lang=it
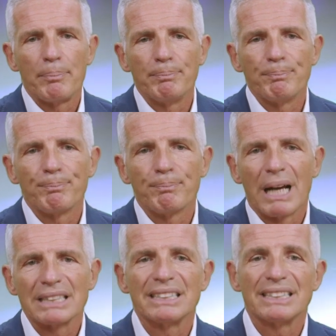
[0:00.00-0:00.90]
mm,
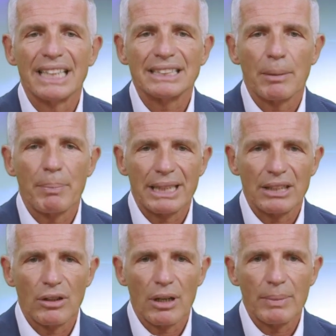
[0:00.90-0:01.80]
assistenza
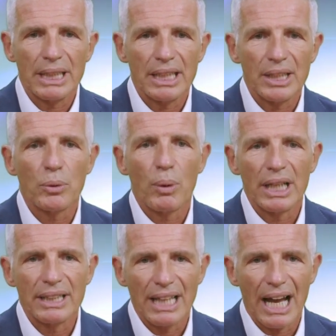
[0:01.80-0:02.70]
particolarmente di
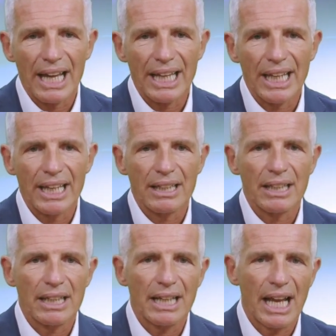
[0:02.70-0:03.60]
qualità e
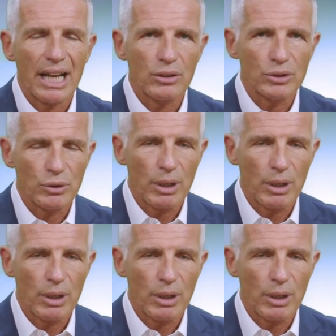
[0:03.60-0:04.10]
eh, creare così un